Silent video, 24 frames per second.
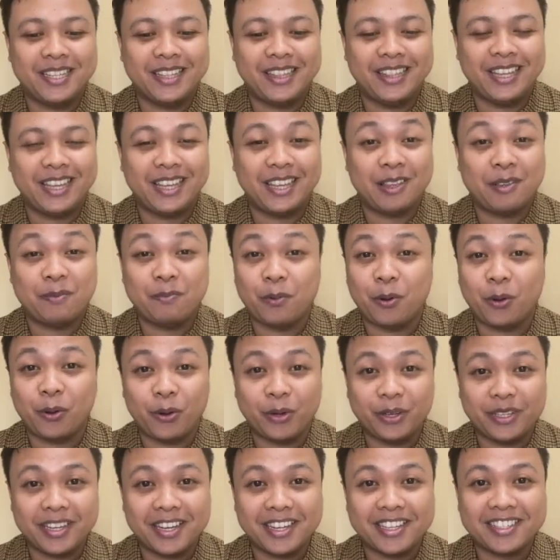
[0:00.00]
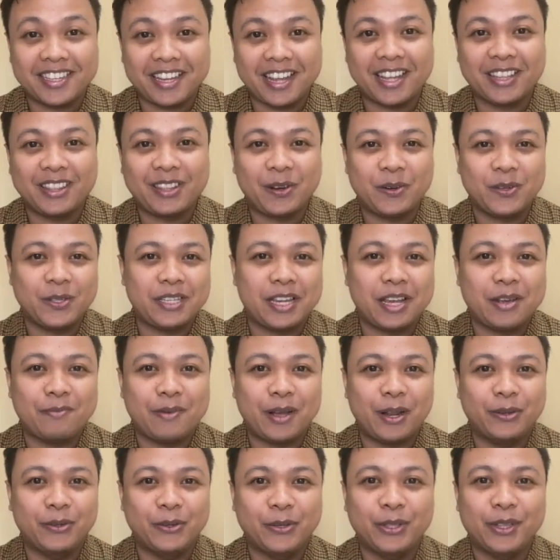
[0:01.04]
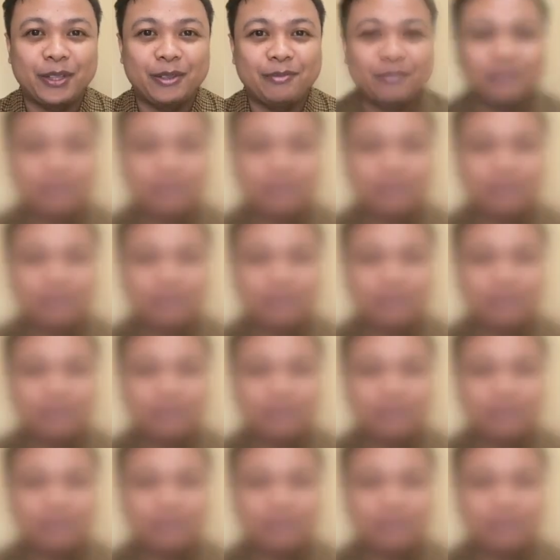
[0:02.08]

detik. Pokoknya sehat terus ya Pak Luhut.